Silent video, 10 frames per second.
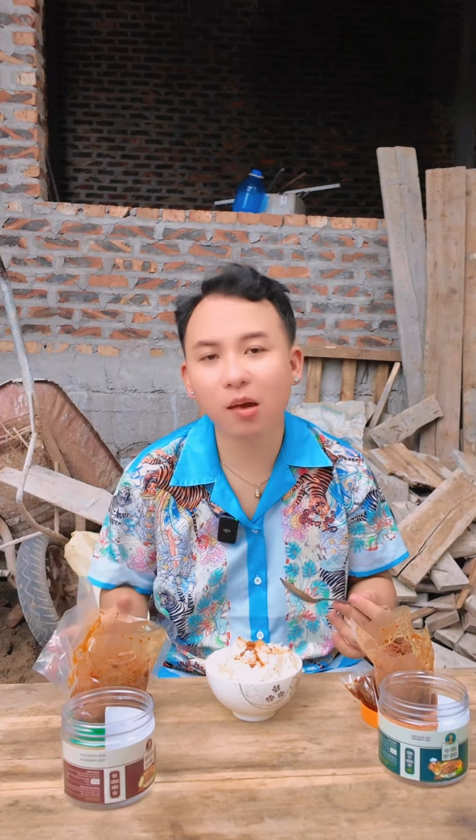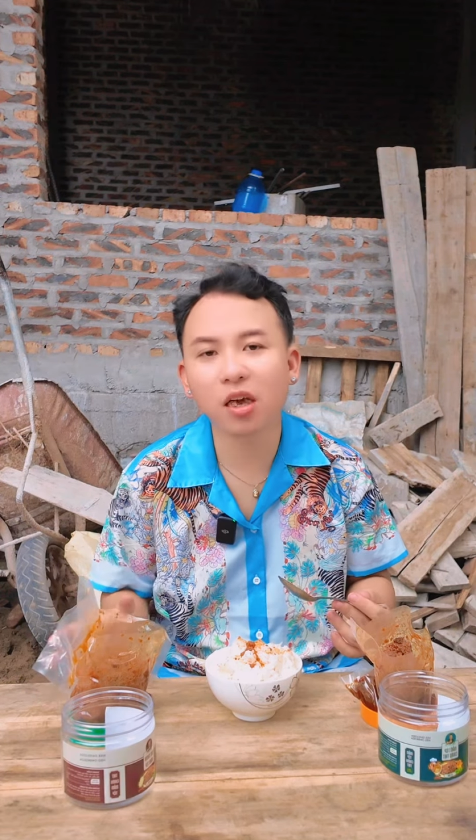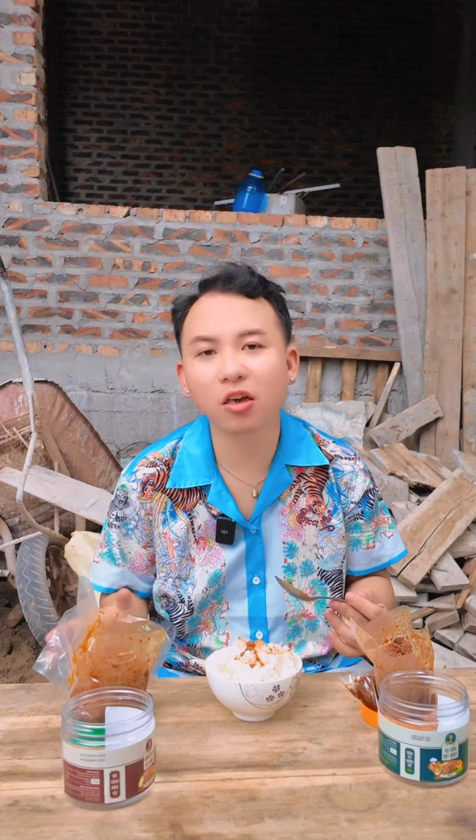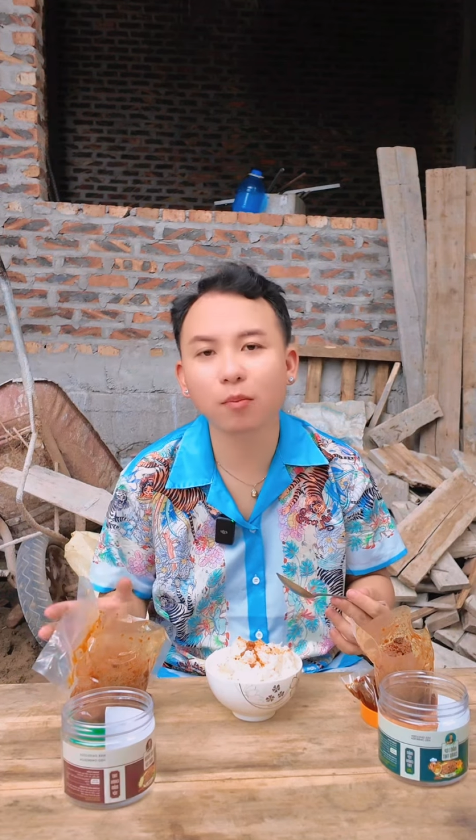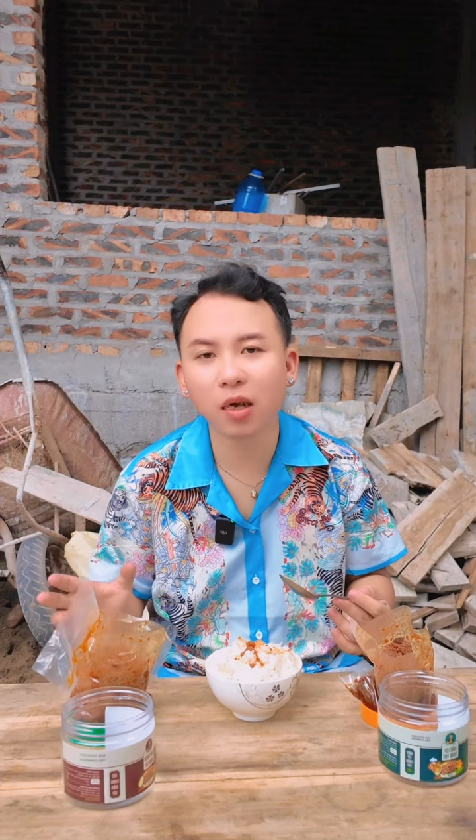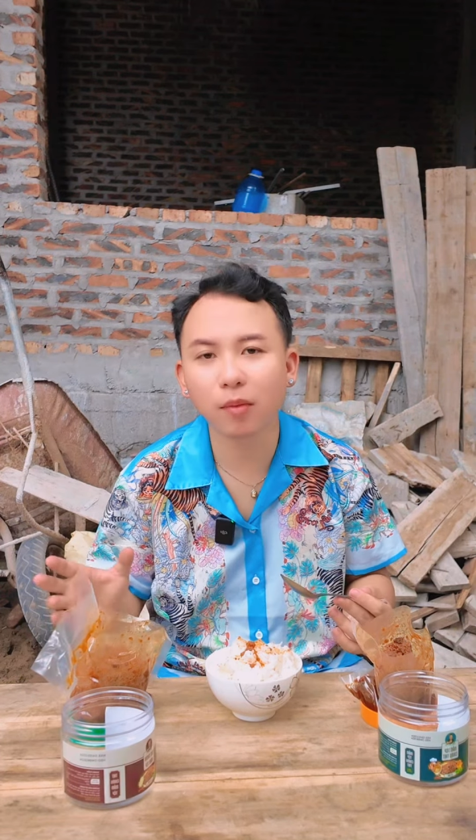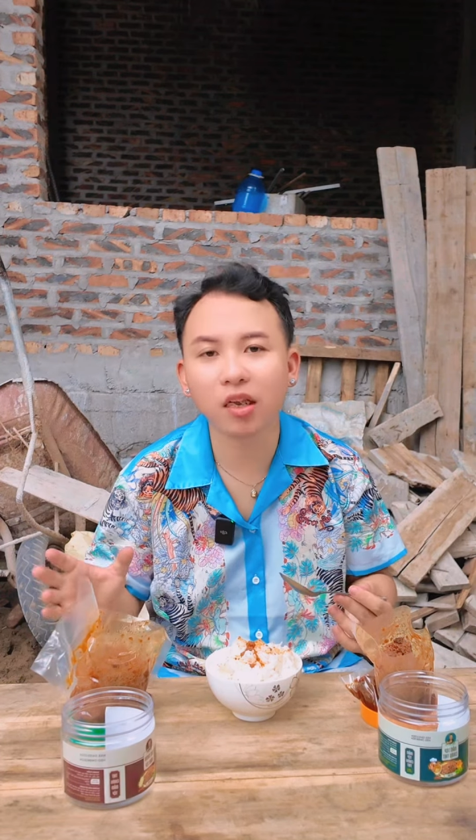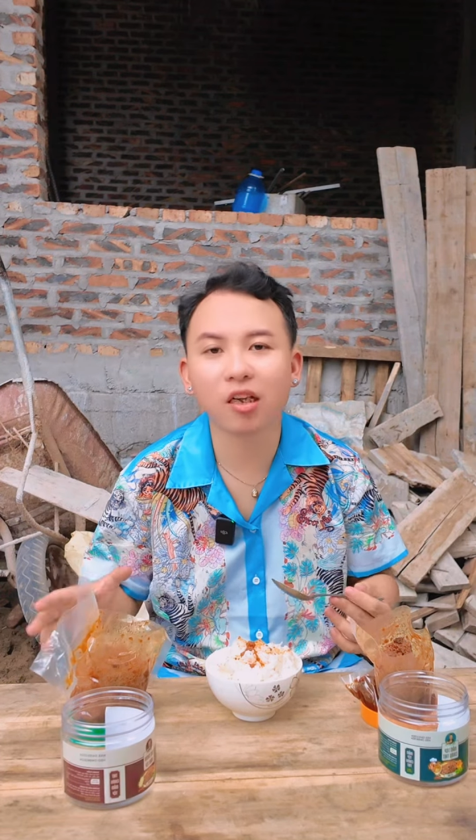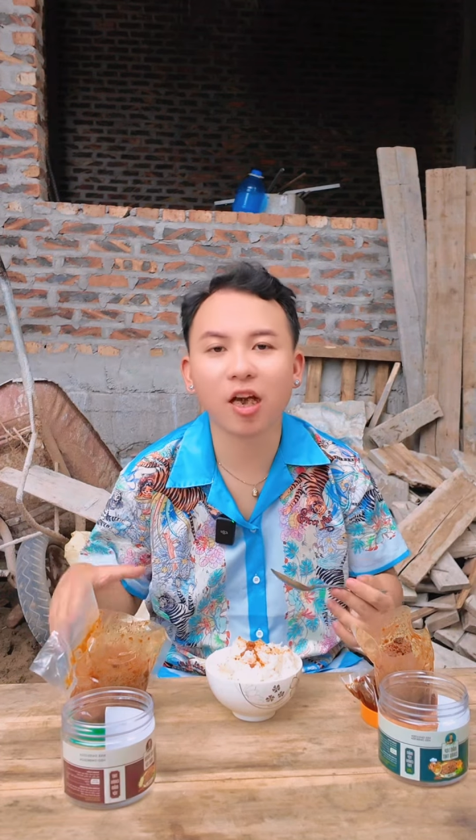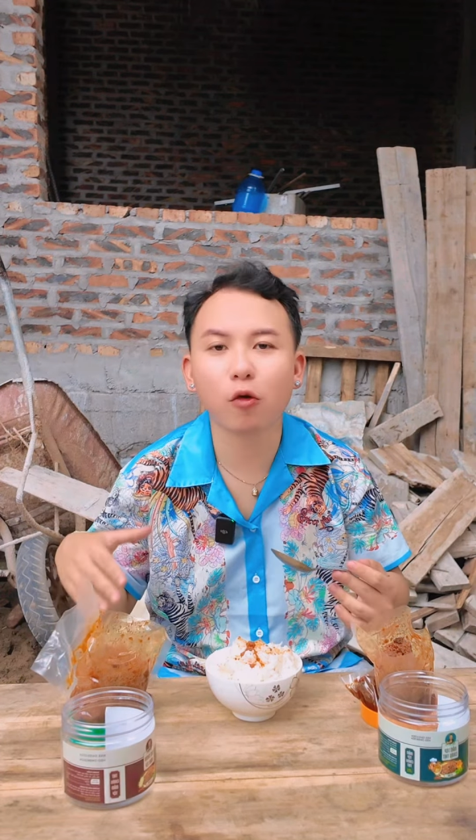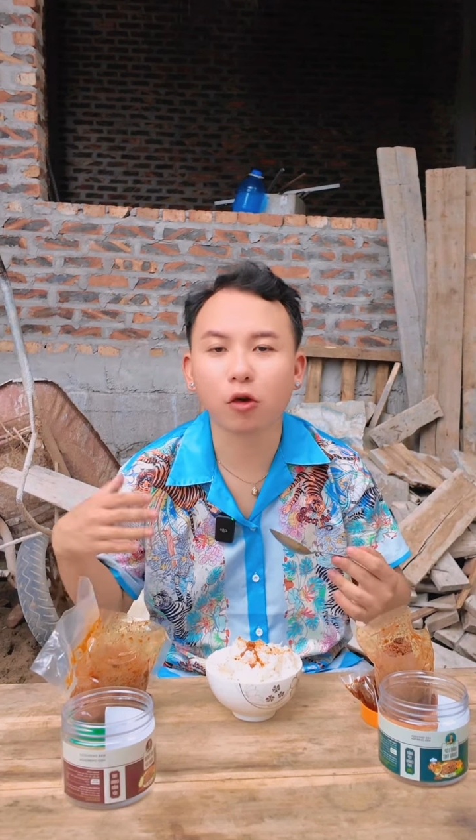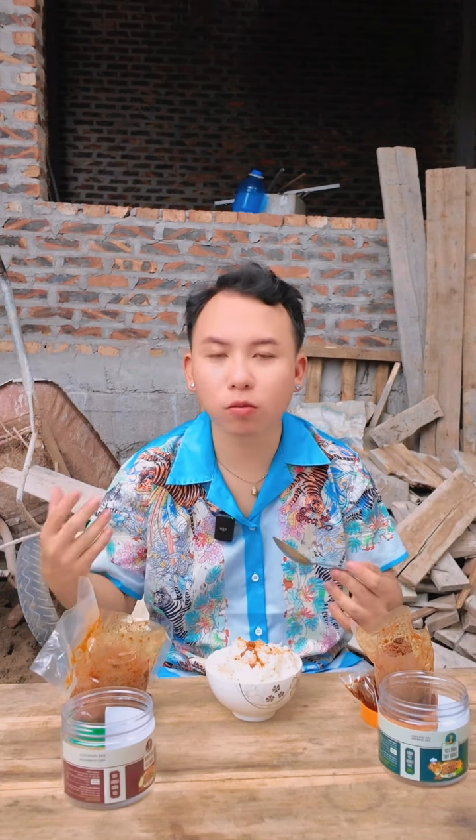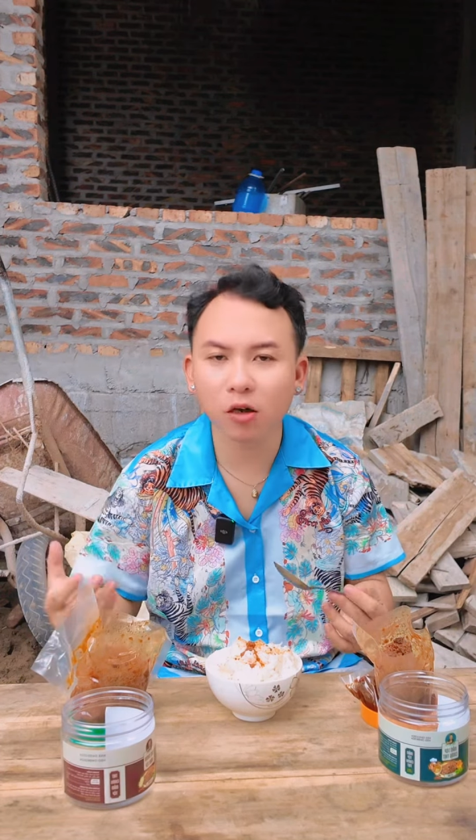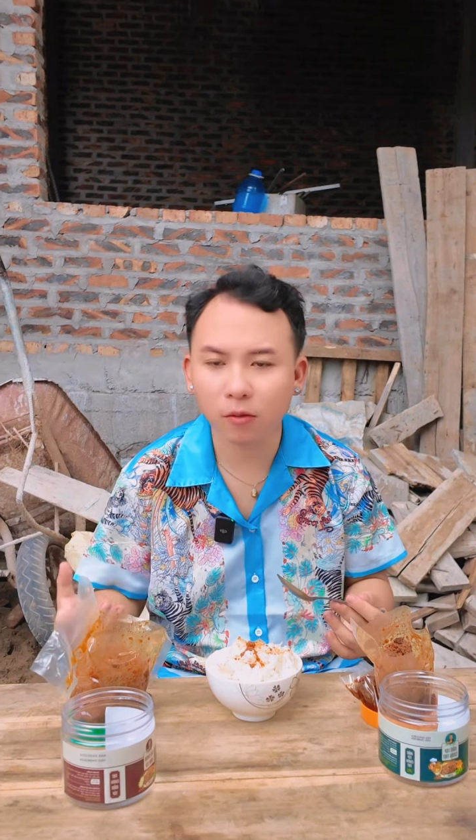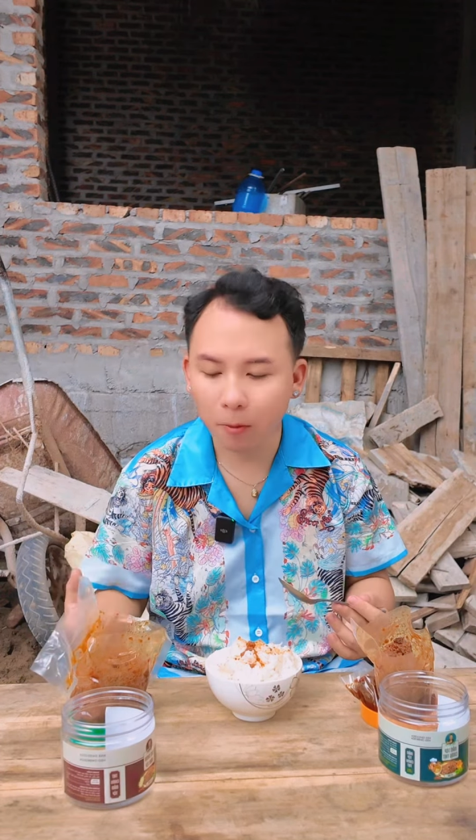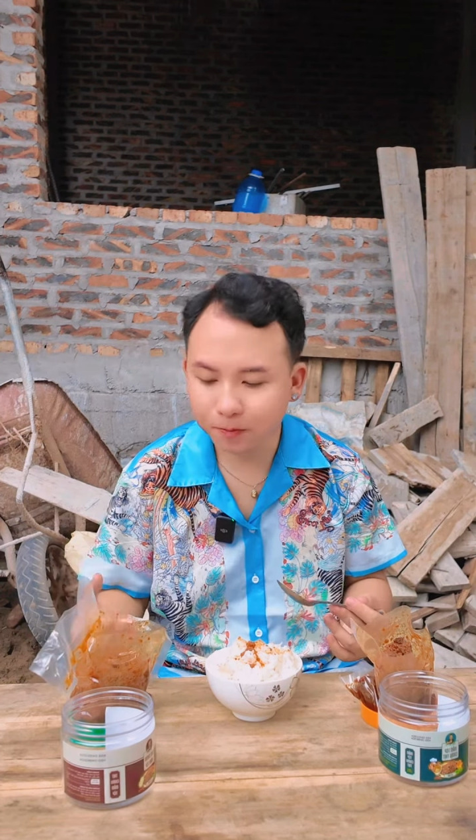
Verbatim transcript: là bây giờ bên mình là thay đổi công thức